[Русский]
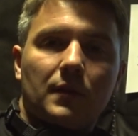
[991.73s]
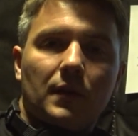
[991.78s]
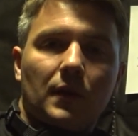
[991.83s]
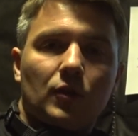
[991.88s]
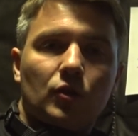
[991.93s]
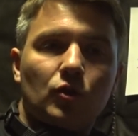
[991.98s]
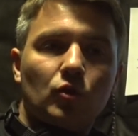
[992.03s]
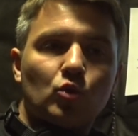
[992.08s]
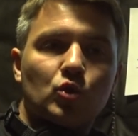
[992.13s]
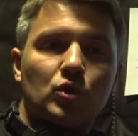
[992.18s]

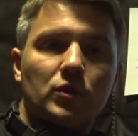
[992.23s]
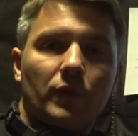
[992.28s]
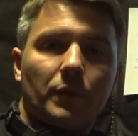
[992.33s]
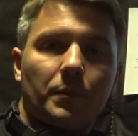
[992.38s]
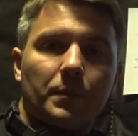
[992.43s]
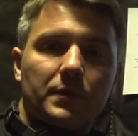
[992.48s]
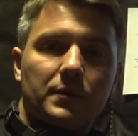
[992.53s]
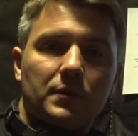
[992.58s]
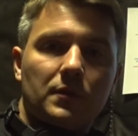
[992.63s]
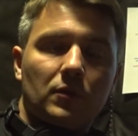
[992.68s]
как нужно в
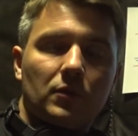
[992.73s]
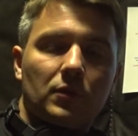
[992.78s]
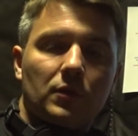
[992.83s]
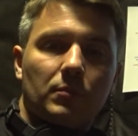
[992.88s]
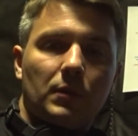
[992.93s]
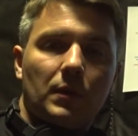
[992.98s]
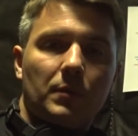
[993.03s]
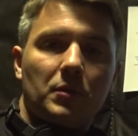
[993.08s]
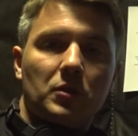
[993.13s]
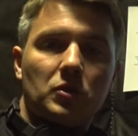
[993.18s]

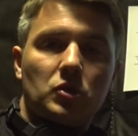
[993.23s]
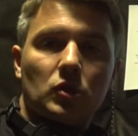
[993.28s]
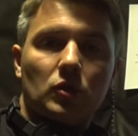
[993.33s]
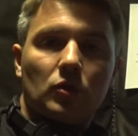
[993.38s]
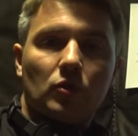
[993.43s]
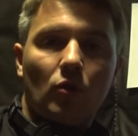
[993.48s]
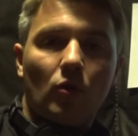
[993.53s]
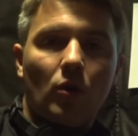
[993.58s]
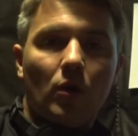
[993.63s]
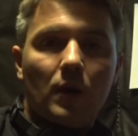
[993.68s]
определенном моменте,
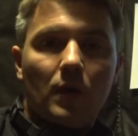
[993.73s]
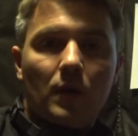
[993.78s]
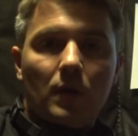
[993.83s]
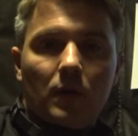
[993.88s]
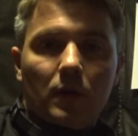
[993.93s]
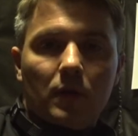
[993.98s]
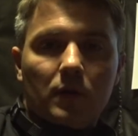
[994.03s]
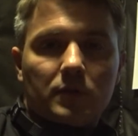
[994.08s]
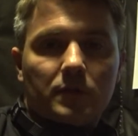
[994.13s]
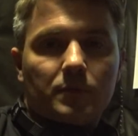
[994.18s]
но
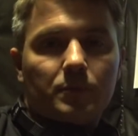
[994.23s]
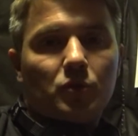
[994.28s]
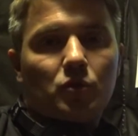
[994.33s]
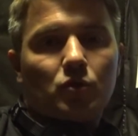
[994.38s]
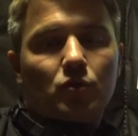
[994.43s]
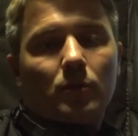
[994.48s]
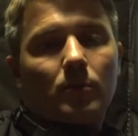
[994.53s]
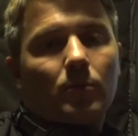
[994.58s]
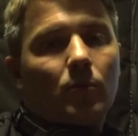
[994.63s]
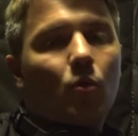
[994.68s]
с
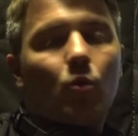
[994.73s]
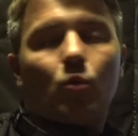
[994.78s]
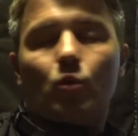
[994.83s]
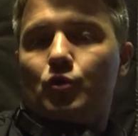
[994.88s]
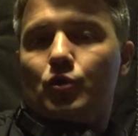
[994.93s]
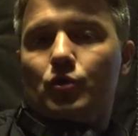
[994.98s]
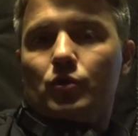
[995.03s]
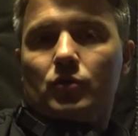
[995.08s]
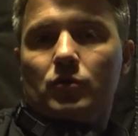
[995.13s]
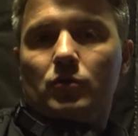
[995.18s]
мячом
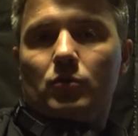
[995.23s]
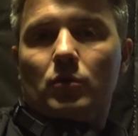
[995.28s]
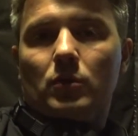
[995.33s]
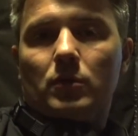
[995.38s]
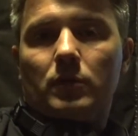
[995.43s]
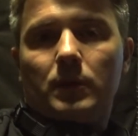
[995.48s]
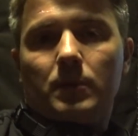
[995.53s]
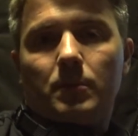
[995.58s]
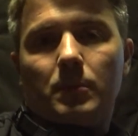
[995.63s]
очень здорово.